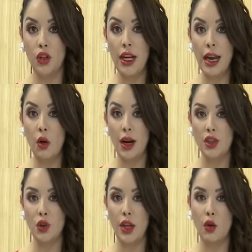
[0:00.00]
eh,
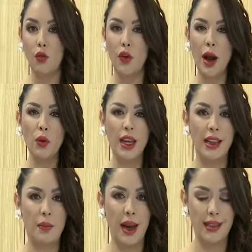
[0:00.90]
podría ocasionar
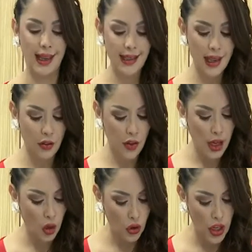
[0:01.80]
un fraude en el país.
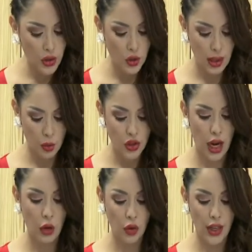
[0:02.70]
¿A qué se refieren con
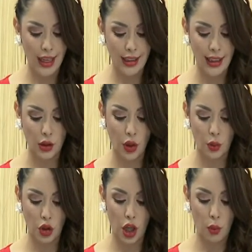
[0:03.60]
esto? Estamos ya con
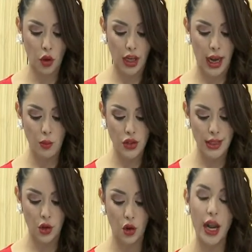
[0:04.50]
el candidato a diputado
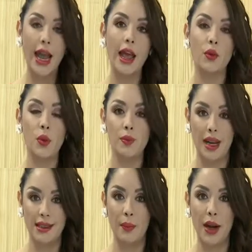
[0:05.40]
por Creemos, el señor
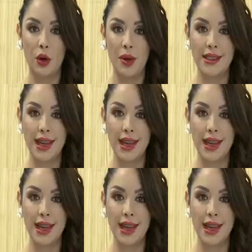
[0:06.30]
Edwin Bazán,